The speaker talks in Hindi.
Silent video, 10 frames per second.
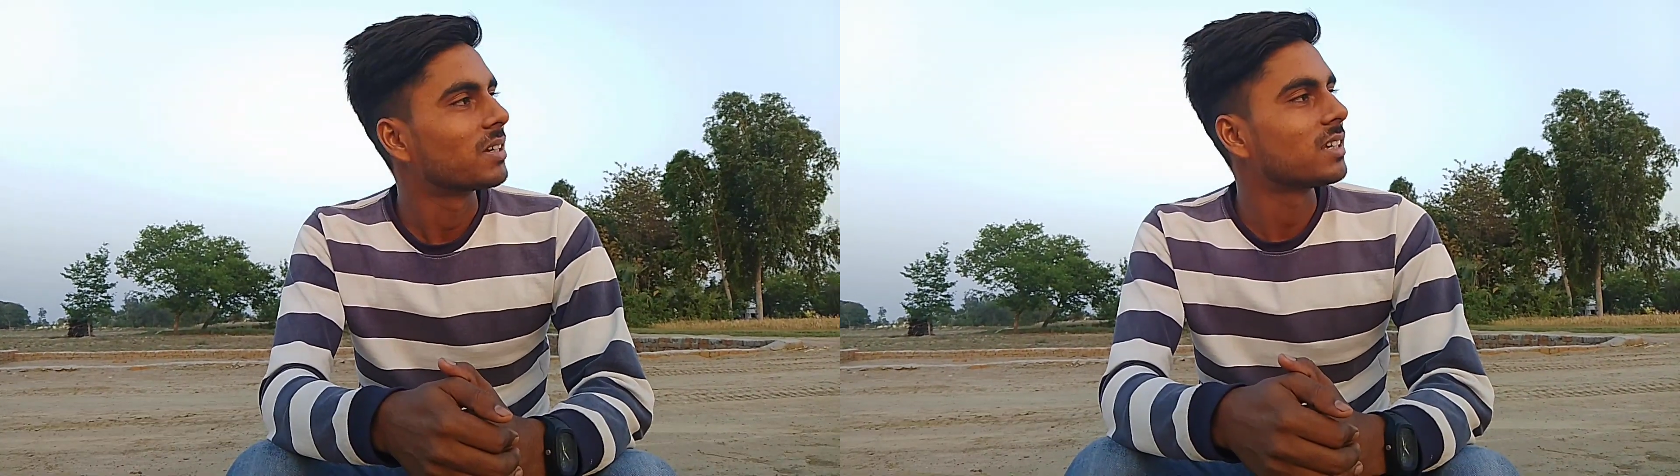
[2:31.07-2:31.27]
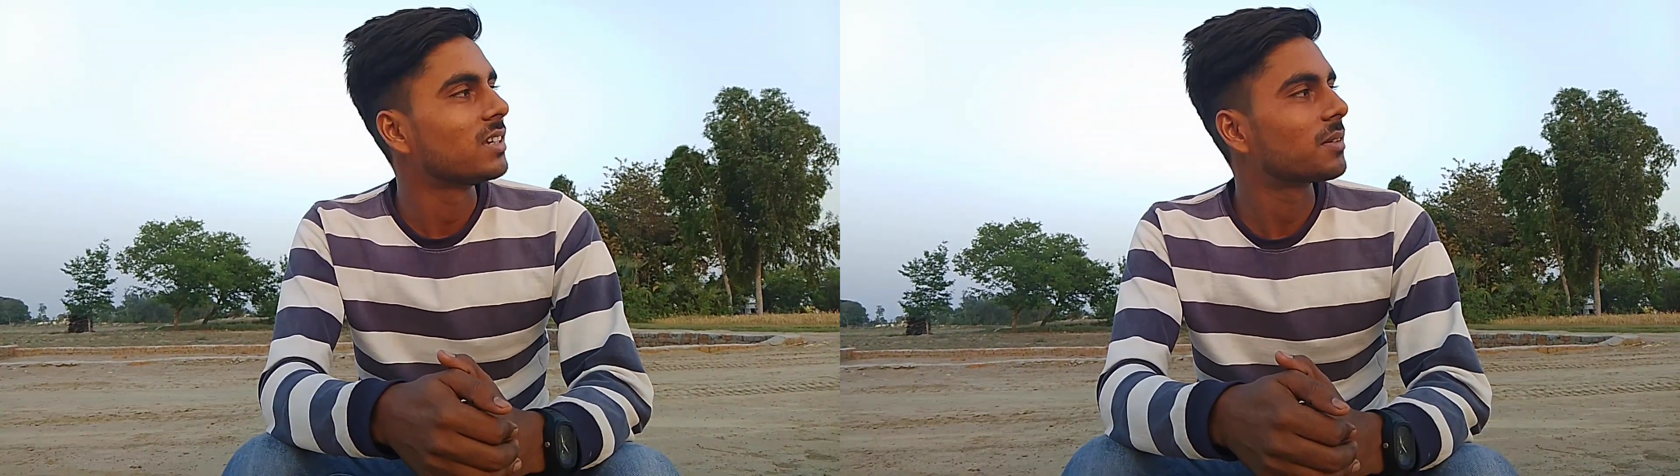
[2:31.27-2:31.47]

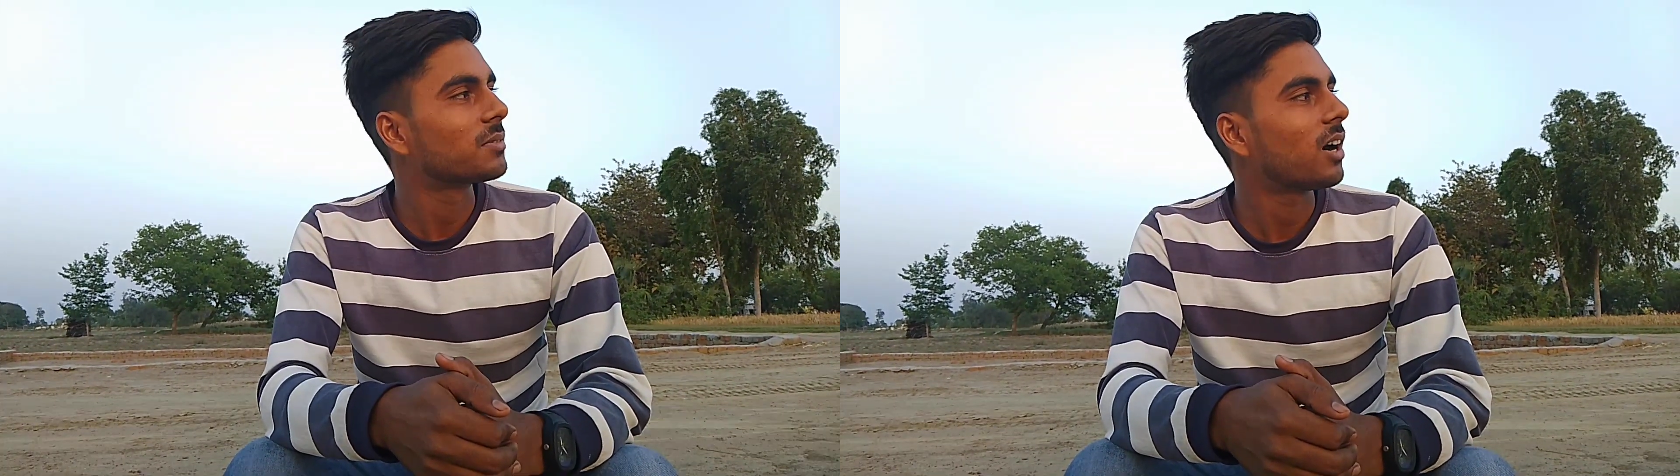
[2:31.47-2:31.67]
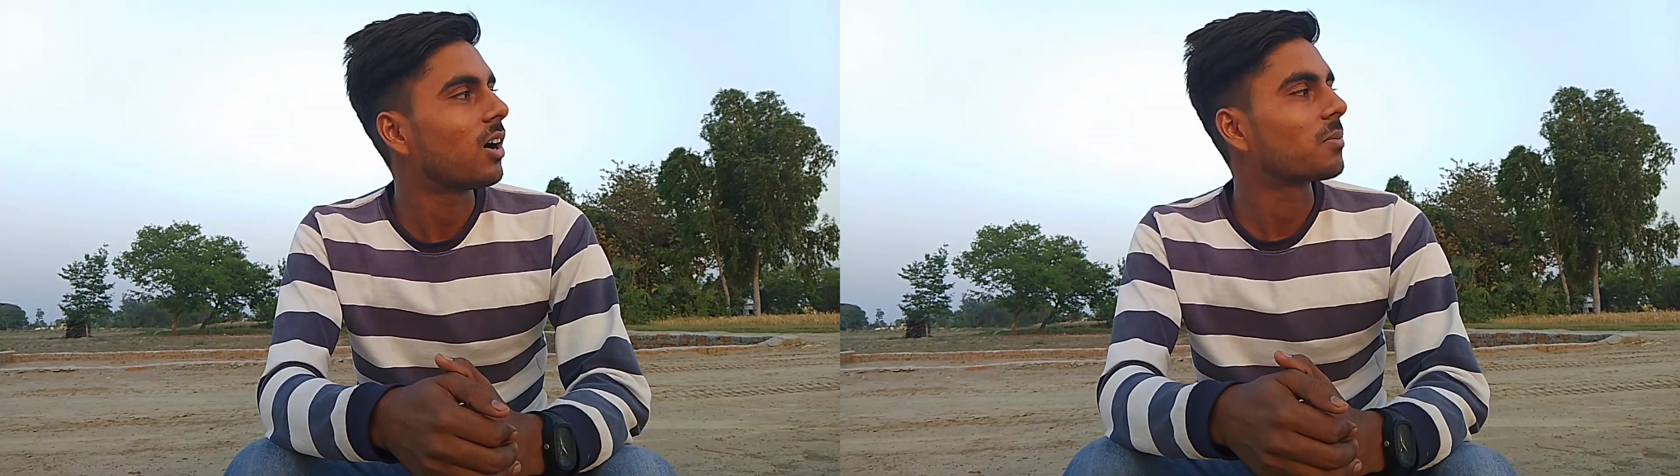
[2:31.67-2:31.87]
बस यही
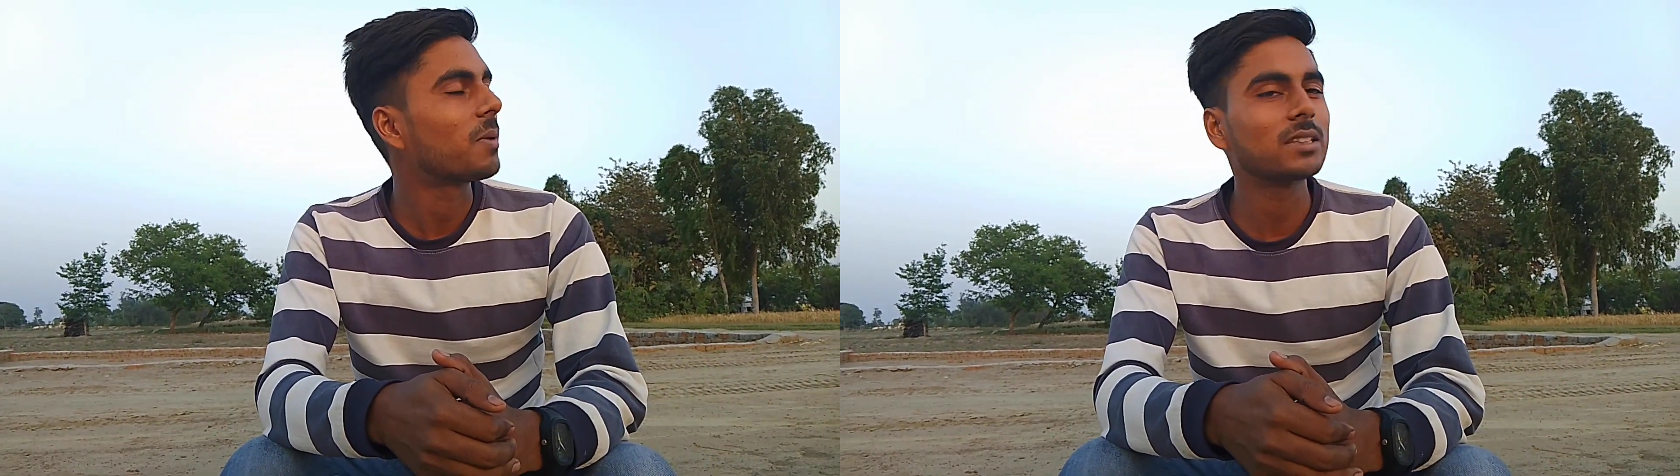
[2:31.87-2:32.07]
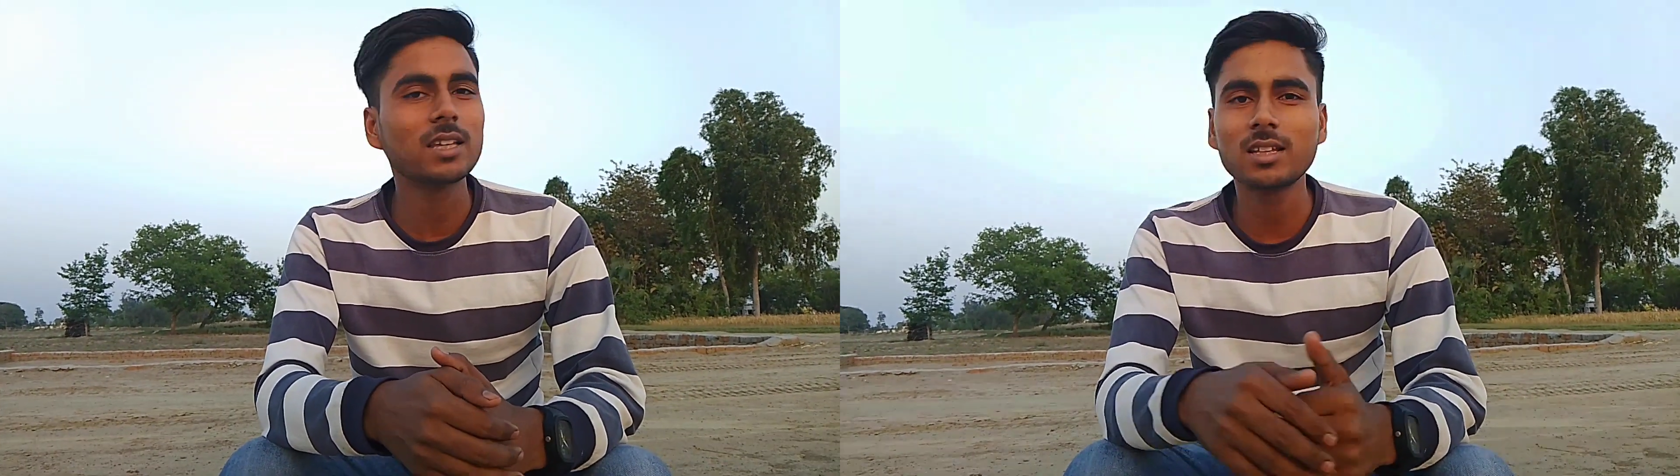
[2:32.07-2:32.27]
सब था
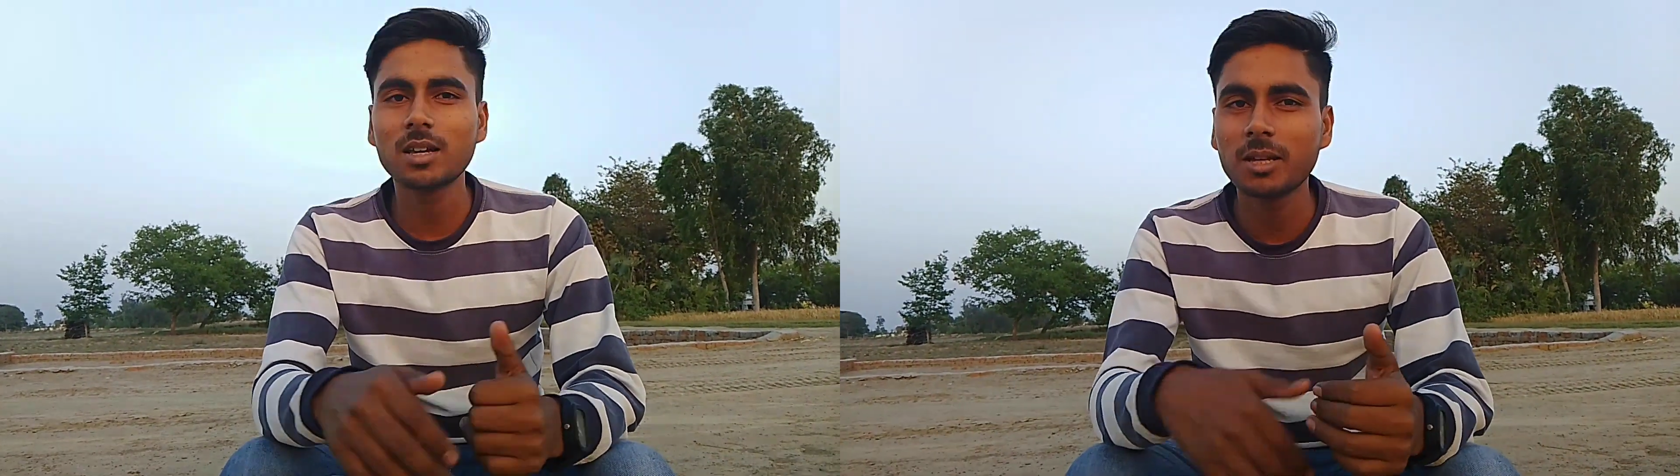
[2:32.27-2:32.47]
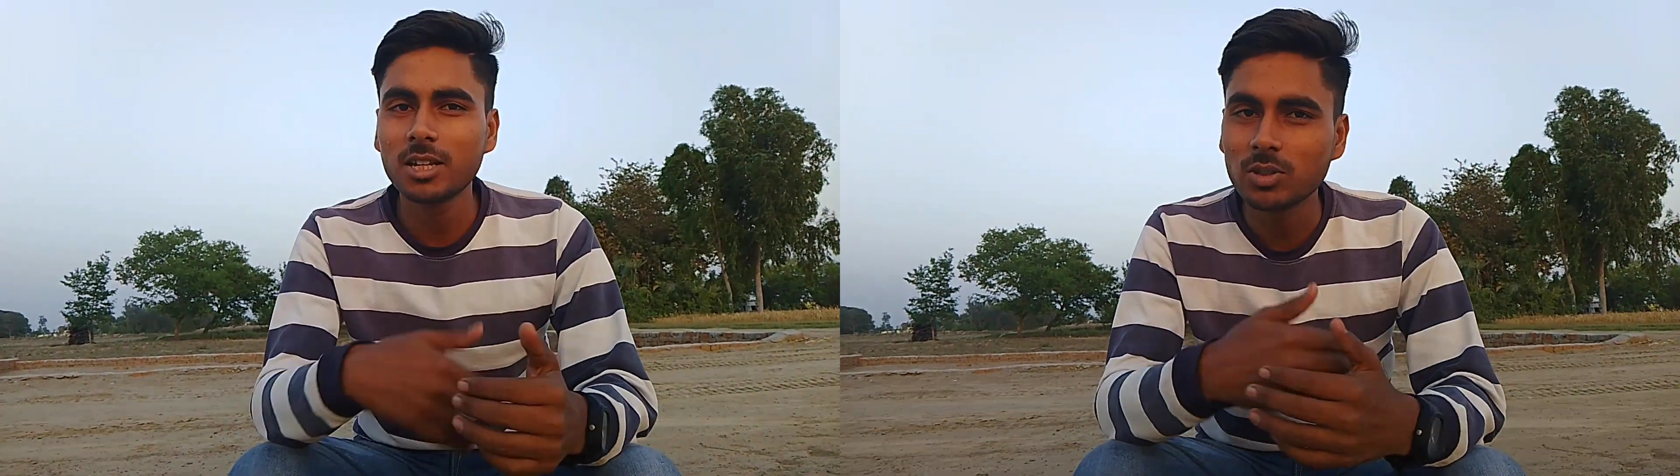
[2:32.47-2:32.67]
और बात कर लिया जाए